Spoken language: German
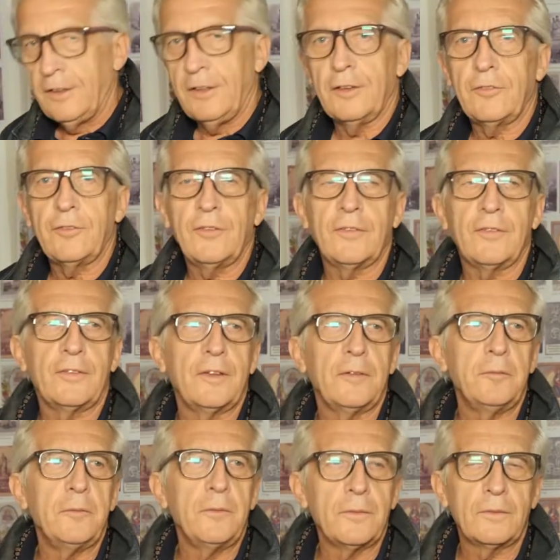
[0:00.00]
hat von der
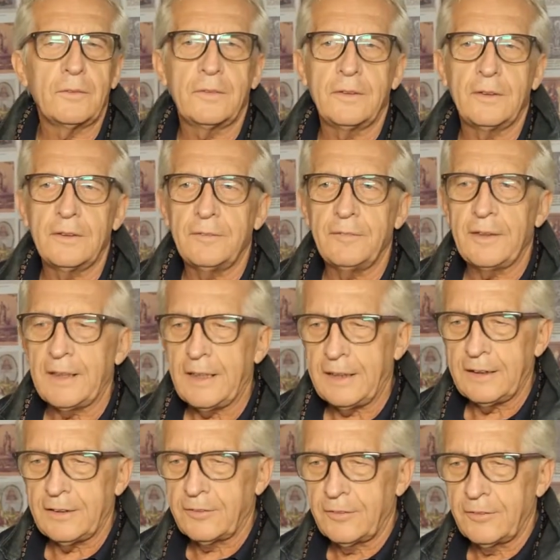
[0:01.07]
Mutter, wenn er
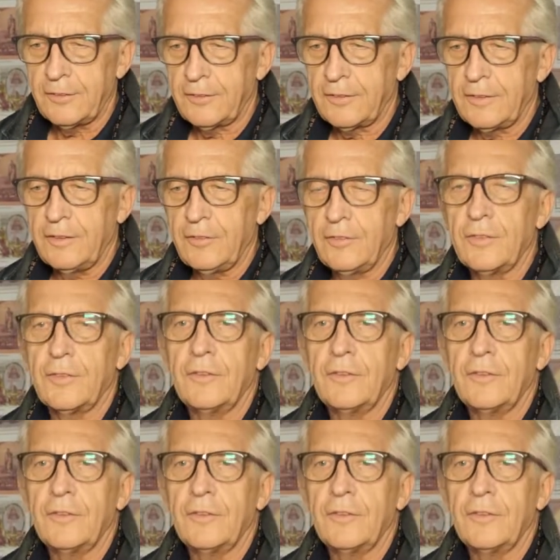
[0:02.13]
eingerückt ist,